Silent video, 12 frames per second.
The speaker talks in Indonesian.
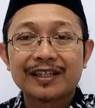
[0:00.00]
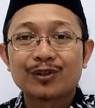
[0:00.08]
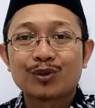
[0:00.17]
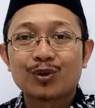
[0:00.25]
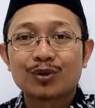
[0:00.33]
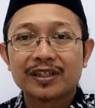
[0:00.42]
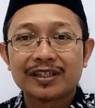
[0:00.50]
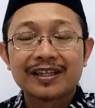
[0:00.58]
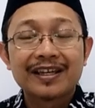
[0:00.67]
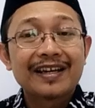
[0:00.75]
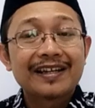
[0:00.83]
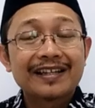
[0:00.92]
ideologi
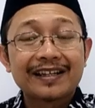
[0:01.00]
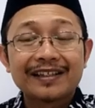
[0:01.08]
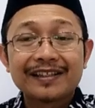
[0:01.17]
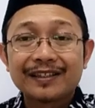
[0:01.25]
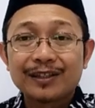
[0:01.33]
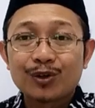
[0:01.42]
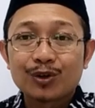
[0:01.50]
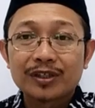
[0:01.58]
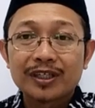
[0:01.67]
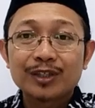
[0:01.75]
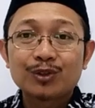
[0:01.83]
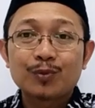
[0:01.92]
dan
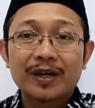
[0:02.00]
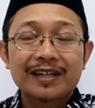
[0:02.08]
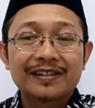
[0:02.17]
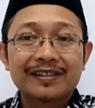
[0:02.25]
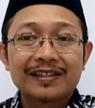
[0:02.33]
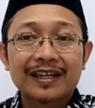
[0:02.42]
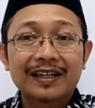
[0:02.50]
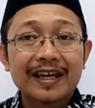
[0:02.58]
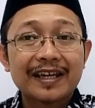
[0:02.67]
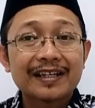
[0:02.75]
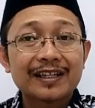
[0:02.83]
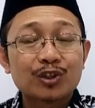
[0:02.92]
ideologi itu pada siang
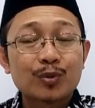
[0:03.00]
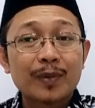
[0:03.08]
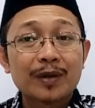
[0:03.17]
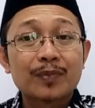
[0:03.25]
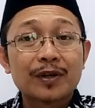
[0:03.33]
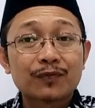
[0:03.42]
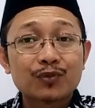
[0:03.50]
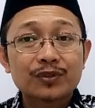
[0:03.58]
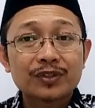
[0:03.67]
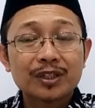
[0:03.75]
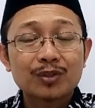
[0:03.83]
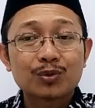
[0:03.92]
lain itu memang berfungsi